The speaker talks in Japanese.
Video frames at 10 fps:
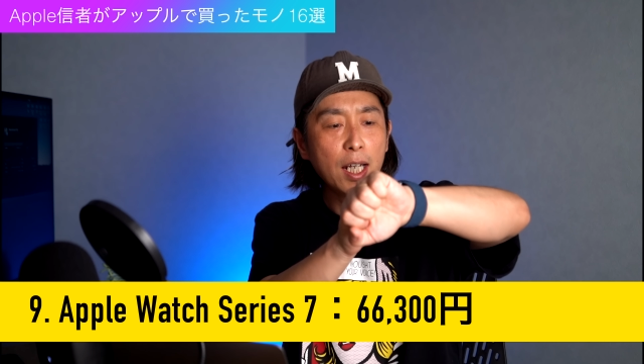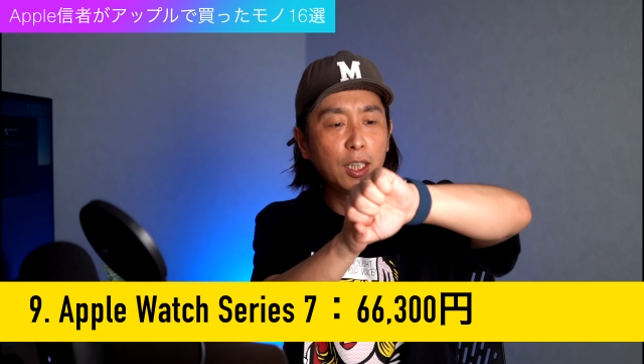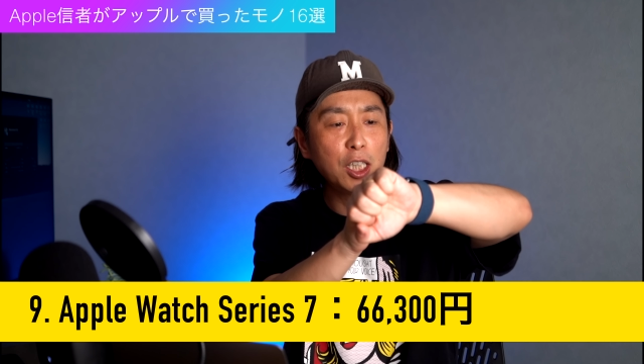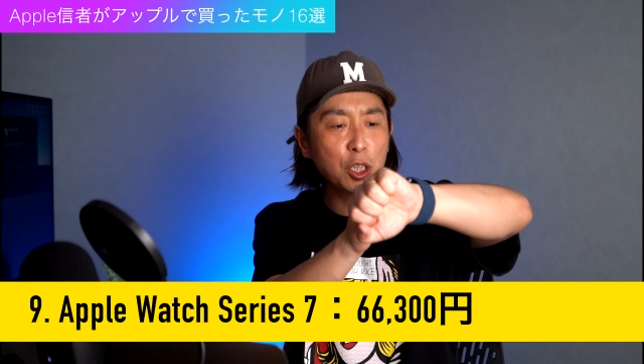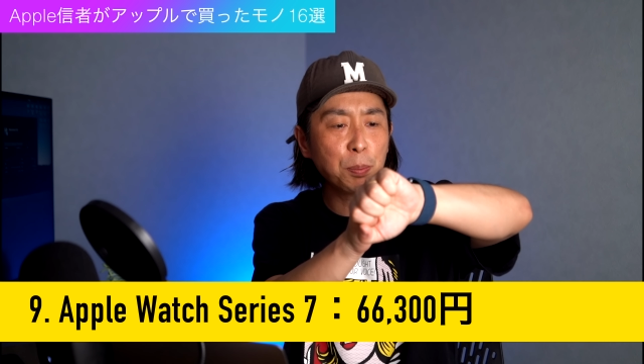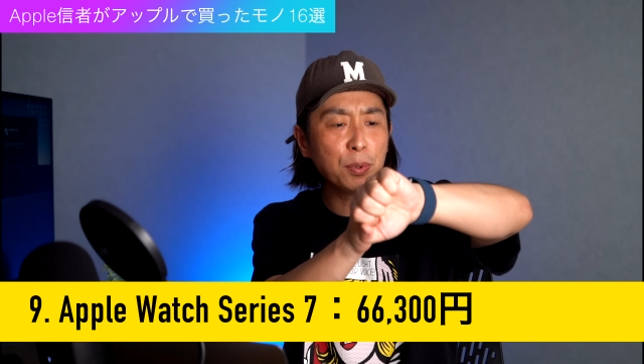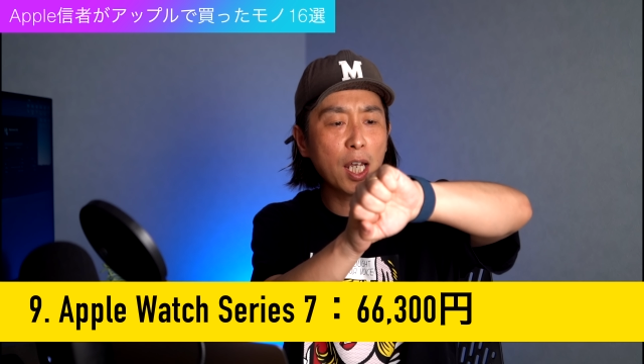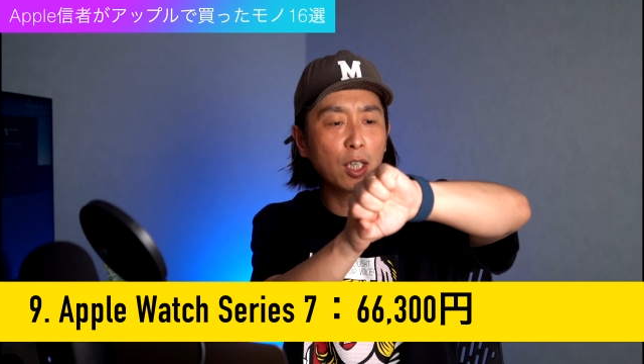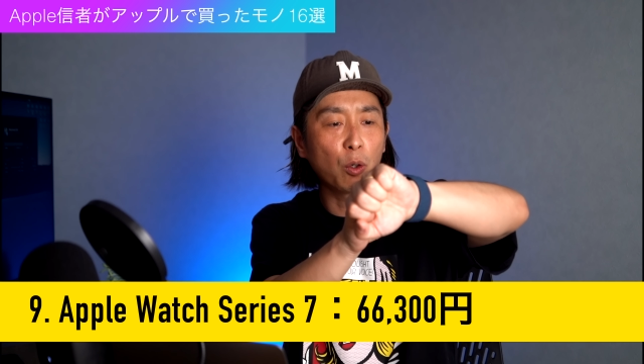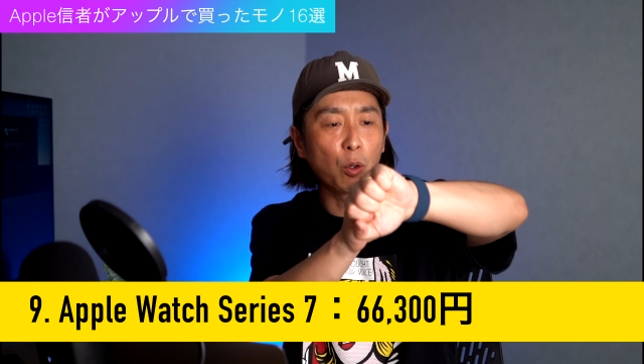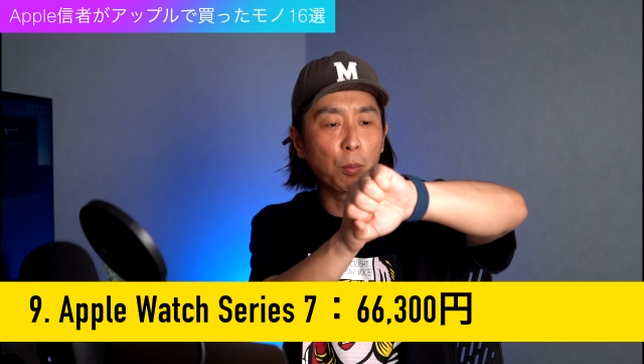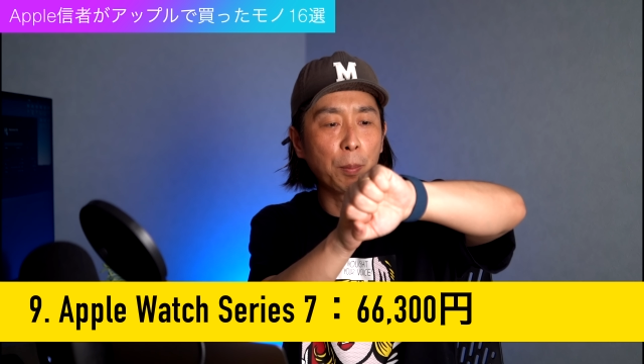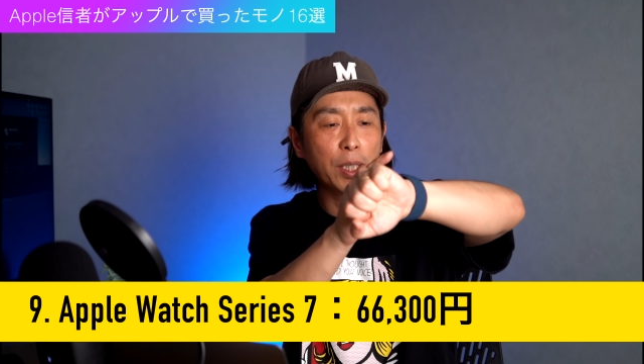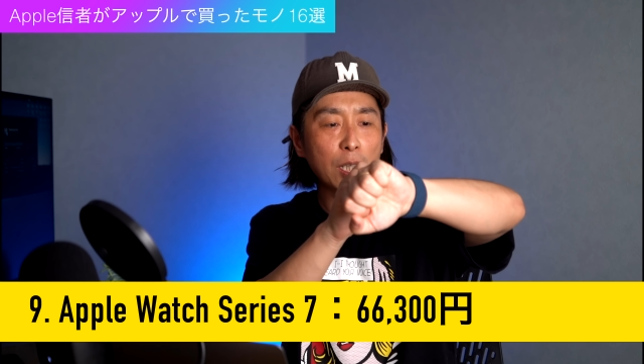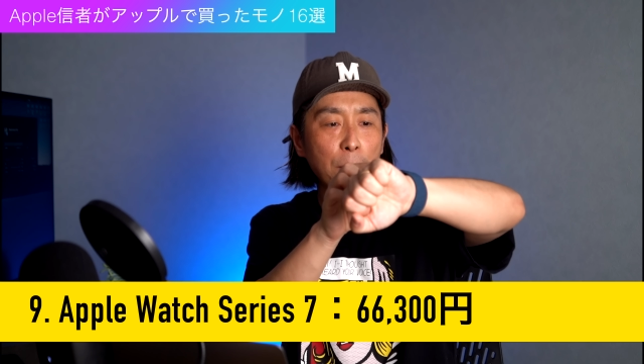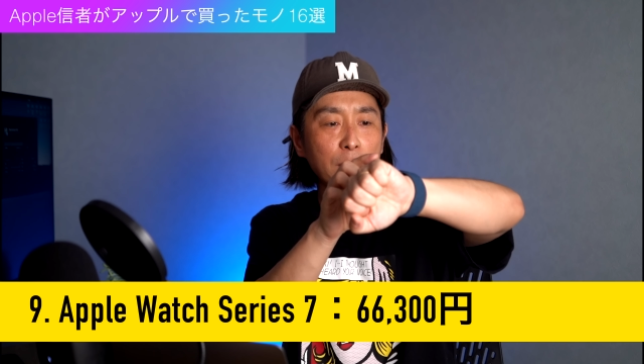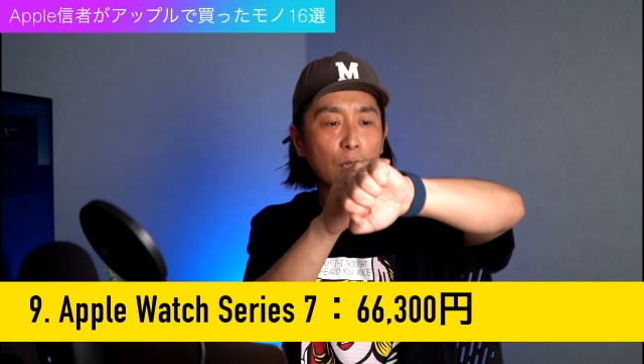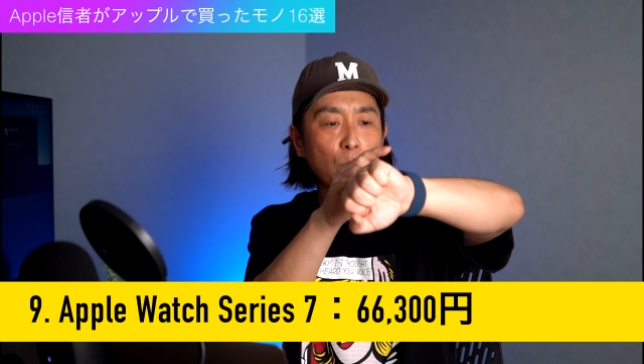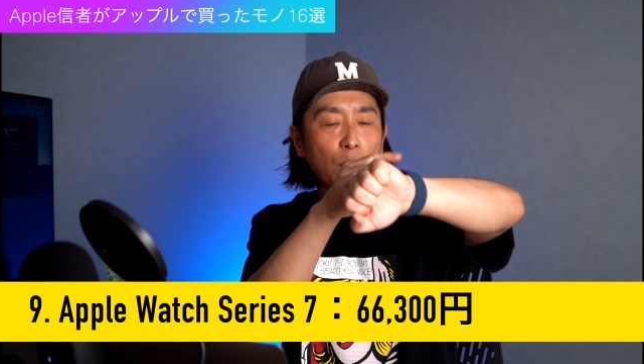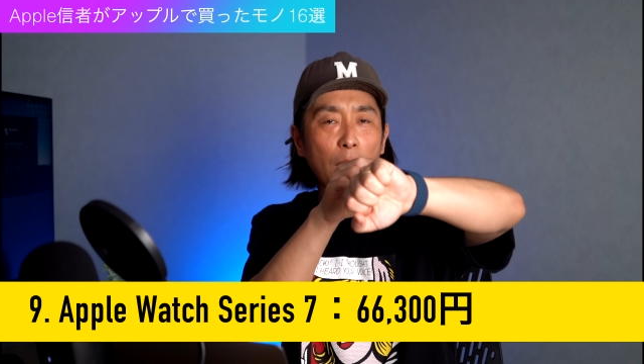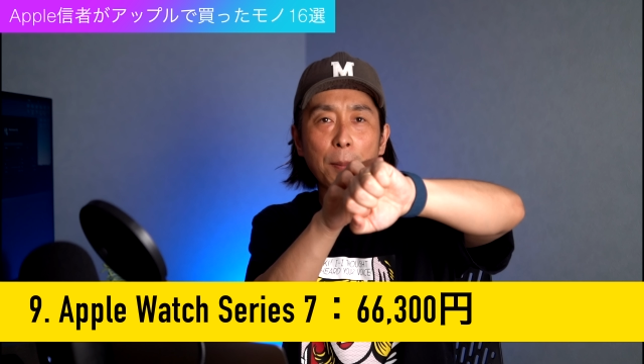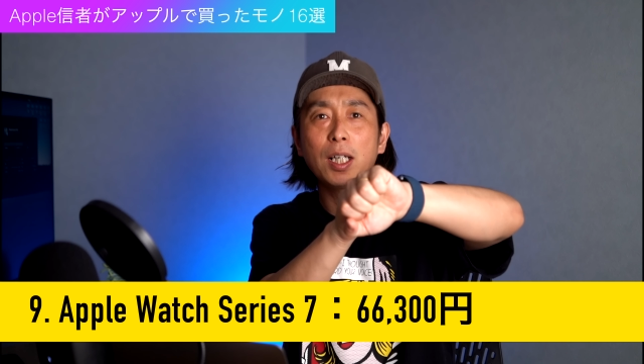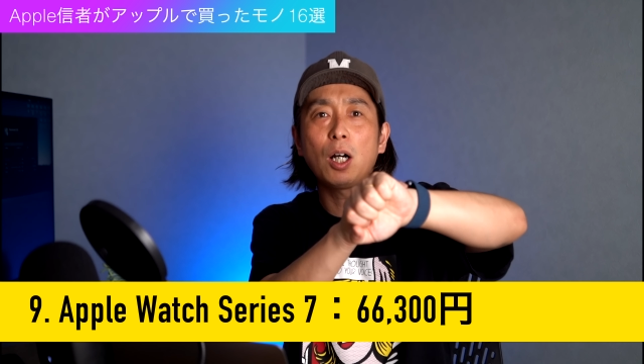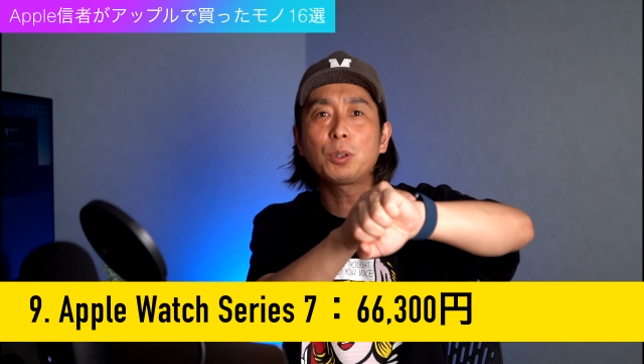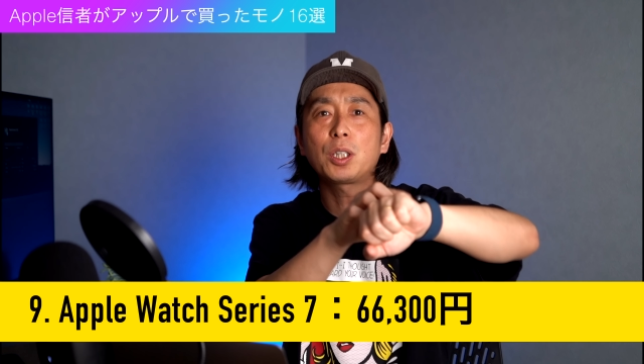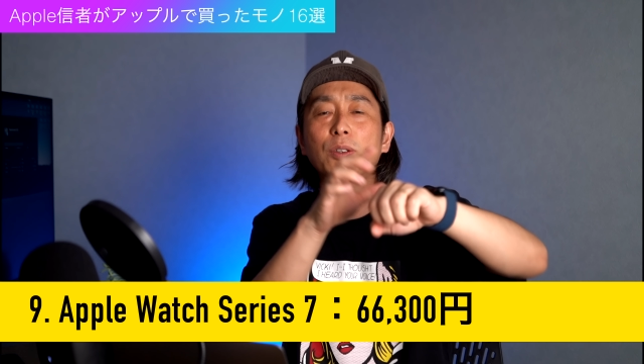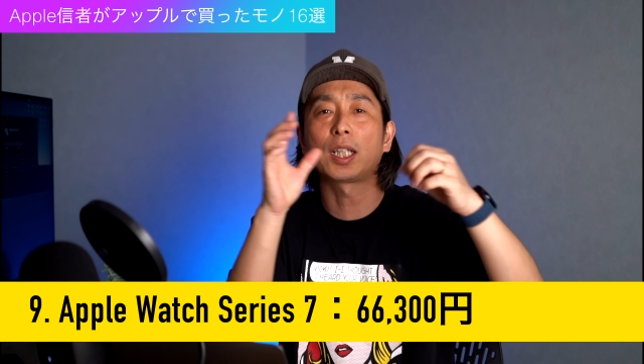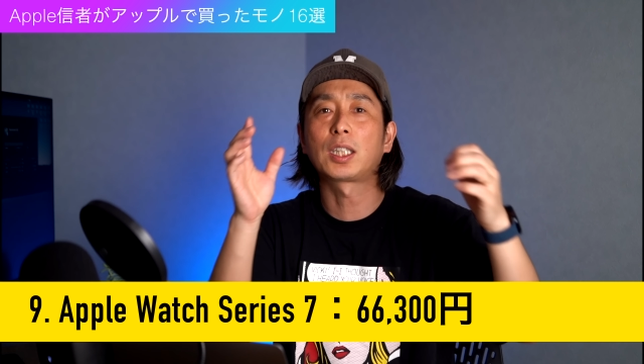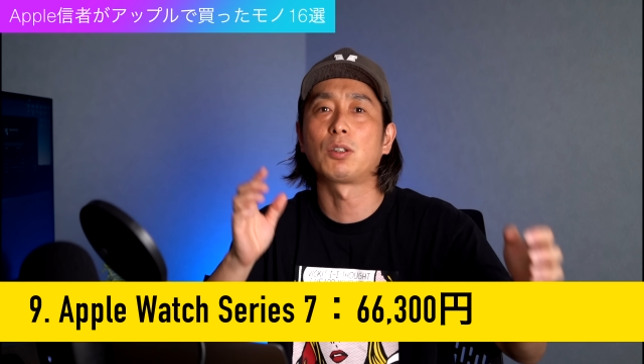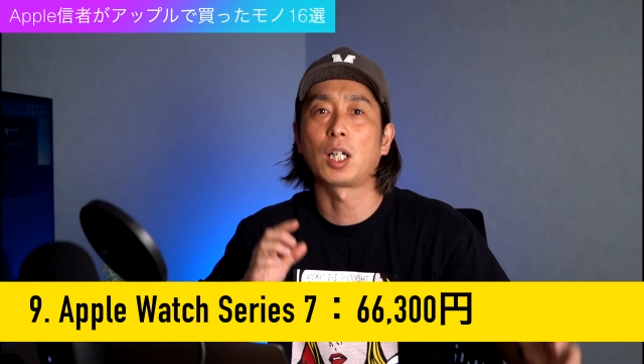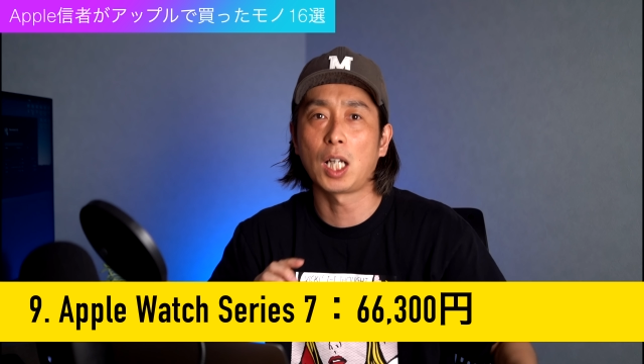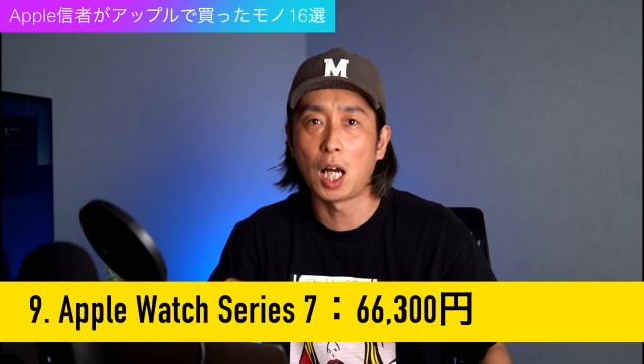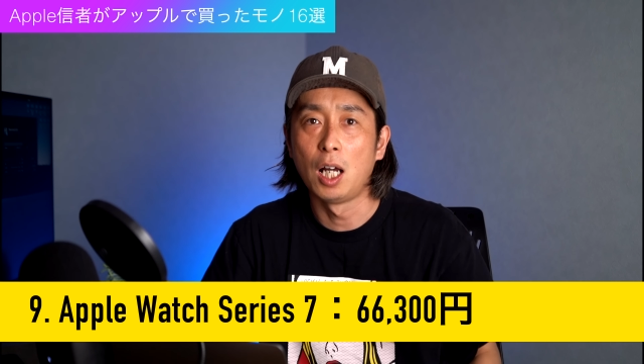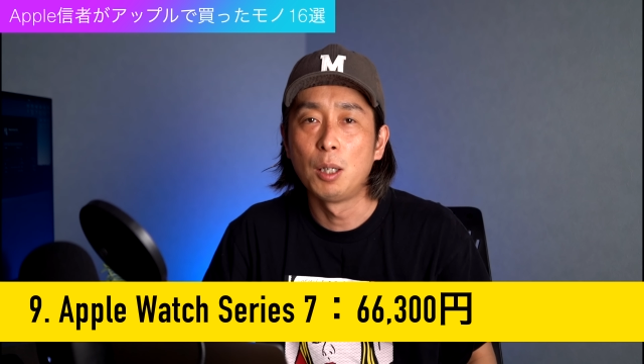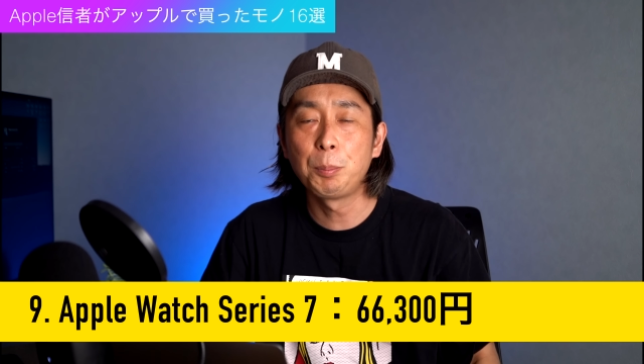ディスプレイの方もめちゃめちゃこう画面が大きくなってるから、